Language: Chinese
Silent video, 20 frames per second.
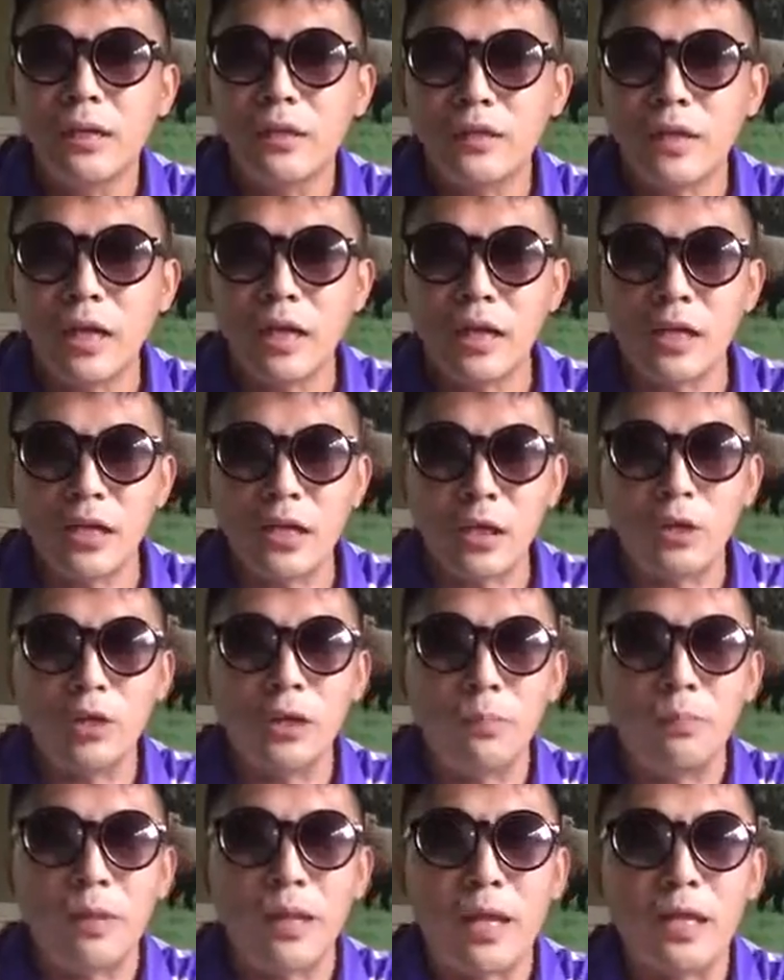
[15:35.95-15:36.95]
这个消
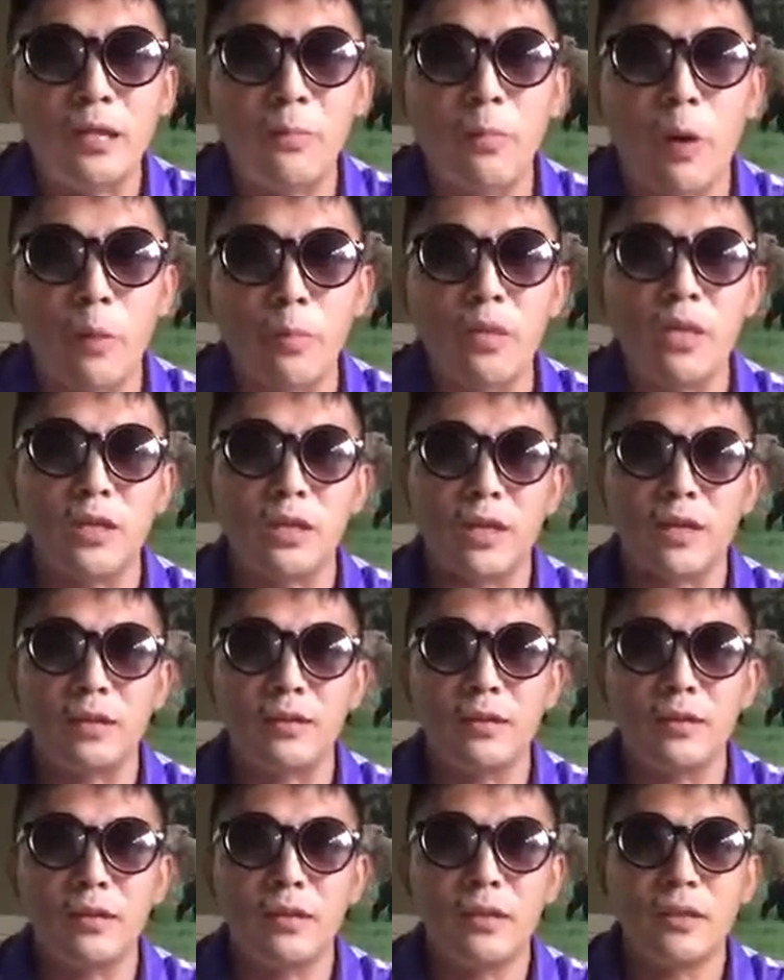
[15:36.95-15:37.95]
息本来是保密
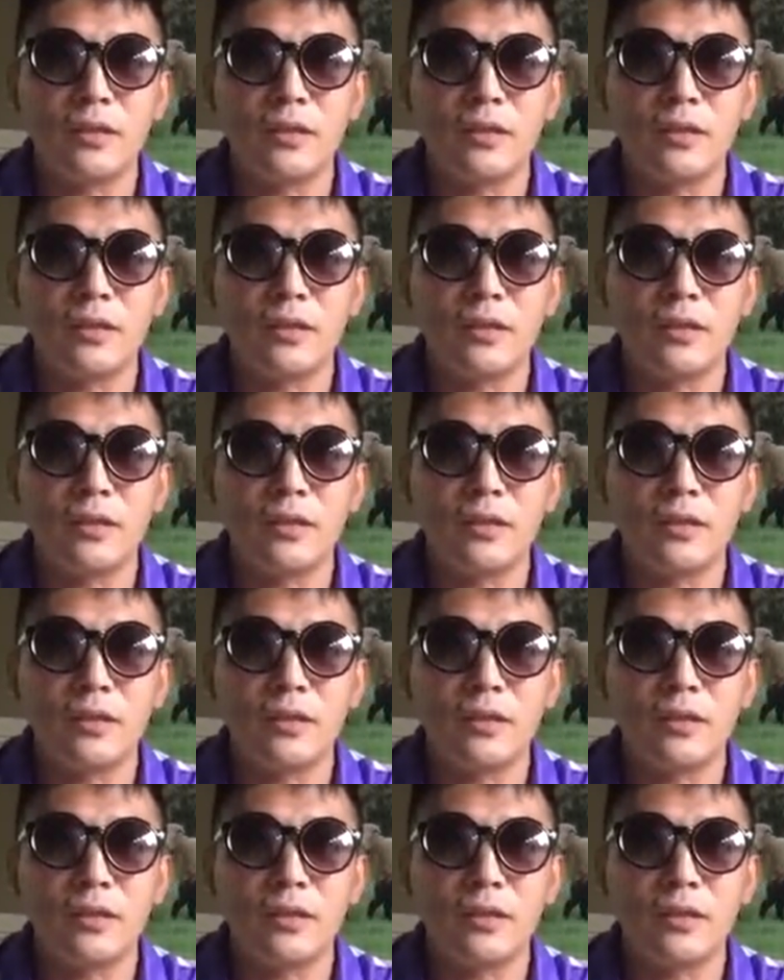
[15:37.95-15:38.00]
的，